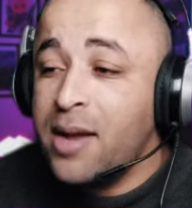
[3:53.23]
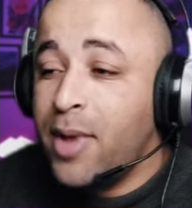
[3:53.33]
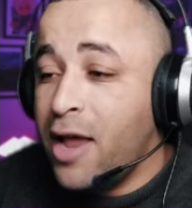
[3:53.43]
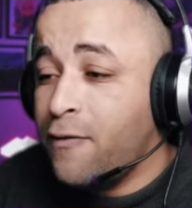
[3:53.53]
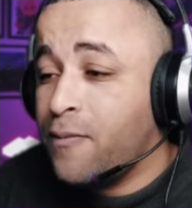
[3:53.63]
على
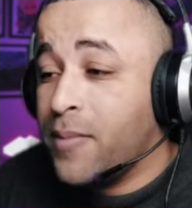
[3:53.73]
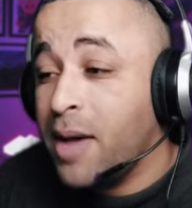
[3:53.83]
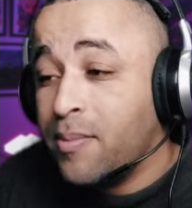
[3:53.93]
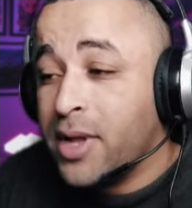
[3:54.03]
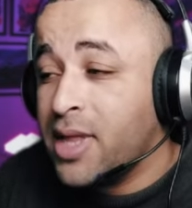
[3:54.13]
الملف
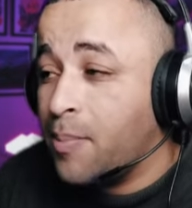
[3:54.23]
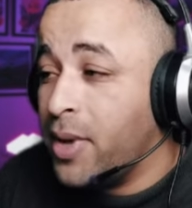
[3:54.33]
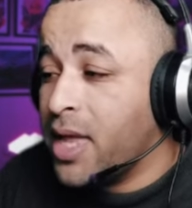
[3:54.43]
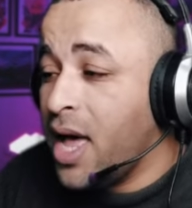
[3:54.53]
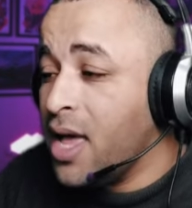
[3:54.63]
قبل ما
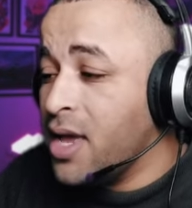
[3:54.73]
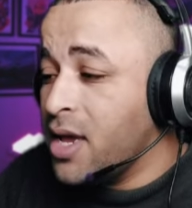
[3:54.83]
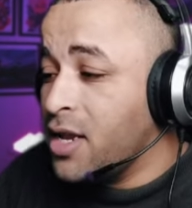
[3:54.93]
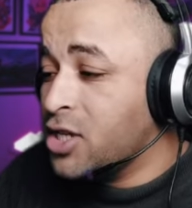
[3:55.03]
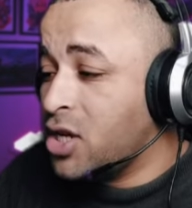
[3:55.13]
تثبتها
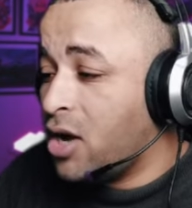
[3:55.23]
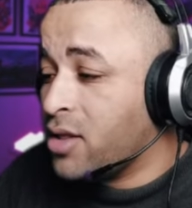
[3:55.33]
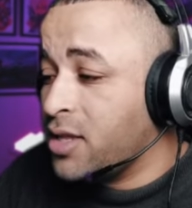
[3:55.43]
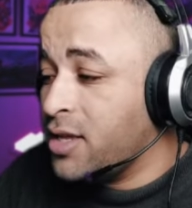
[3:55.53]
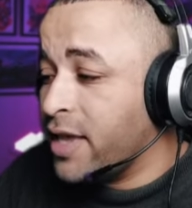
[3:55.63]
نيجي
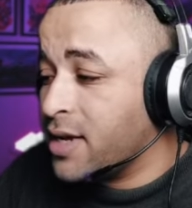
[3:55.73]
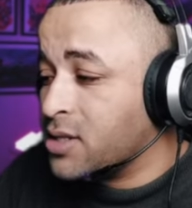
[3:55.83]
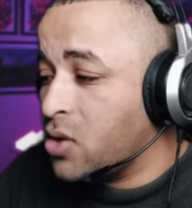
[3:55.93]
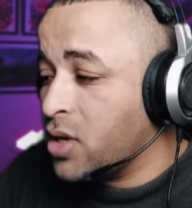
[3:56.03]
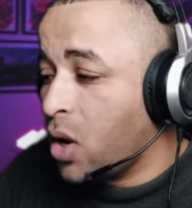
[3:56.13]
نحط
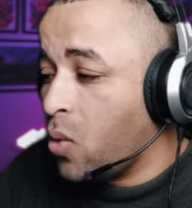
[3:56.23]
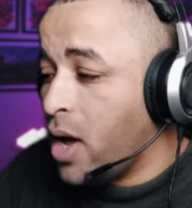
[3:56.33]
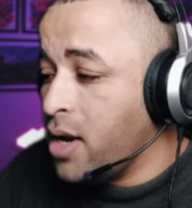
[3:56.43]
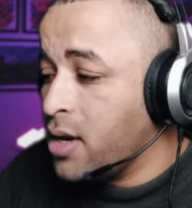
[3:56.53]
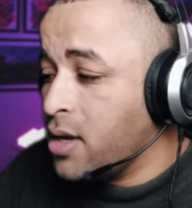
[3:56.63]
ديتيلز هون يا
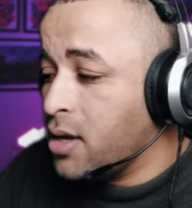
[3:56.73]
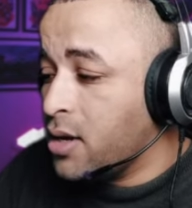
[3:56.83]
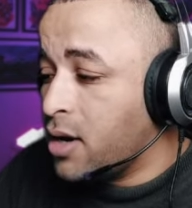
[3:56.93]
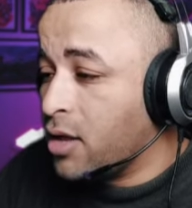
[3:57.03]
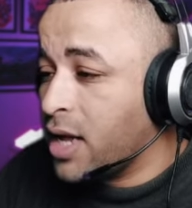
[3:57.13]
اخوان
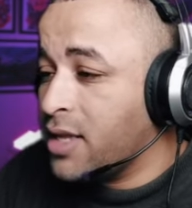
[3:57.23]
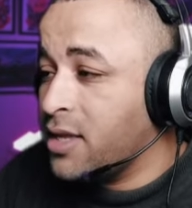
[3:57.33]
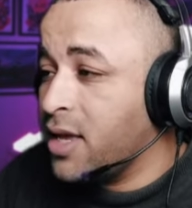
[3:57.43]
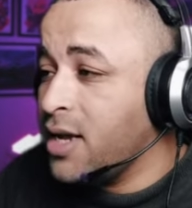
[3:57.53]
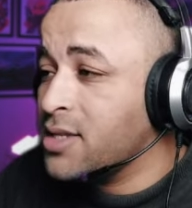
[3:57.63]
نحطها
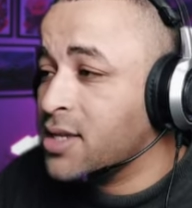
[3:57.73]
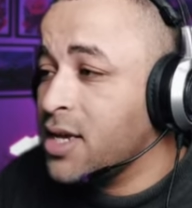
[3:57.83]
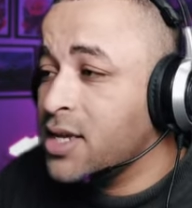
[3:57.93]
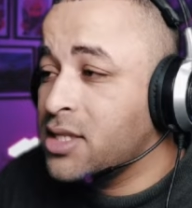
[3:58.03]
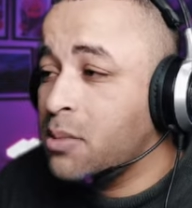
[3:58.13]
ديتيلز
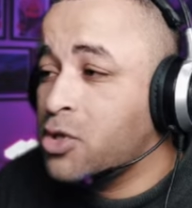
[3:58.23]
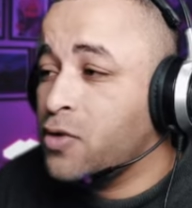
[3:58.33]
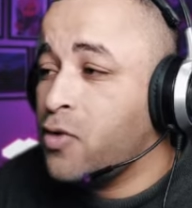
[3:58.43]
زي ما